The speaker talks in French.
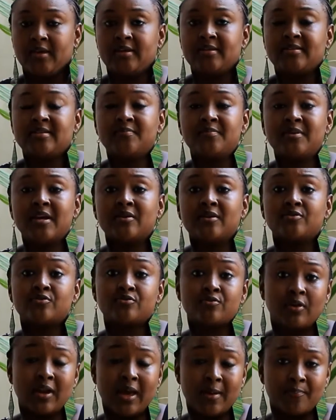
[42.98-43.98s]
et c'est bien
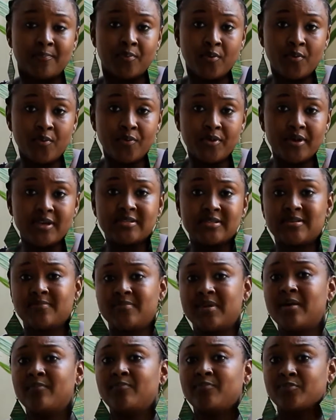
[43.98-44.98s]
sur la peau et c'est
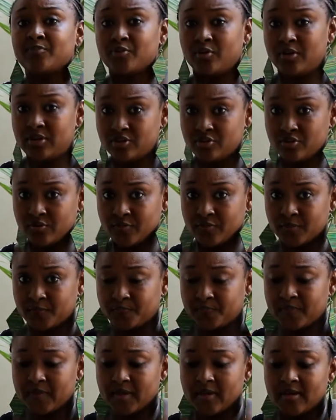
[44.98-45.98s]
bien sur les cheveux.
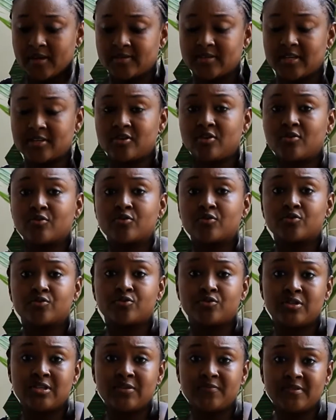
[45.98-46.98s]
Sachant que
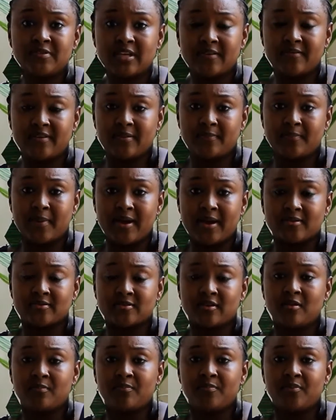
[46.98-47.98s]
si vous avez par
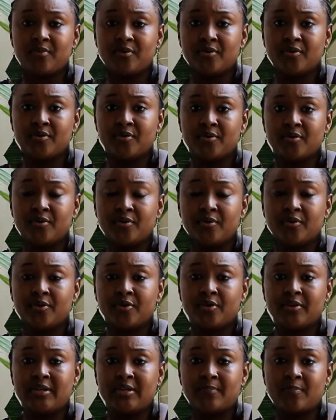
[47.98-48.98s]
exemple
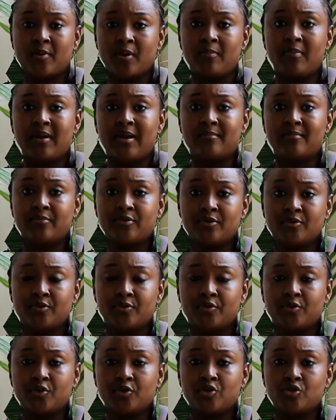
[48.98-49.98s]
euh, des problèmes
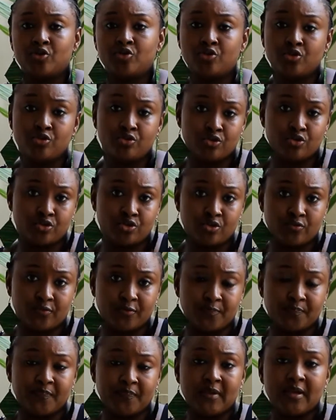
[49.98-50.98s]
de, de chute de
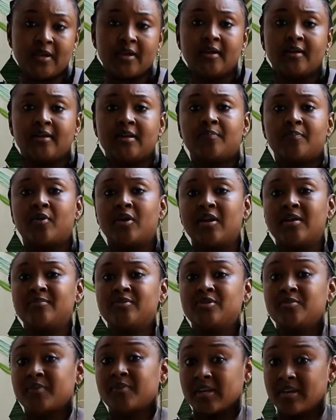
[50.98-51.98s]
cheveux, des
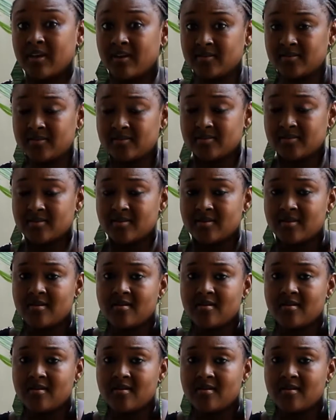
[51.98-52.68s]
problèmes de brillance,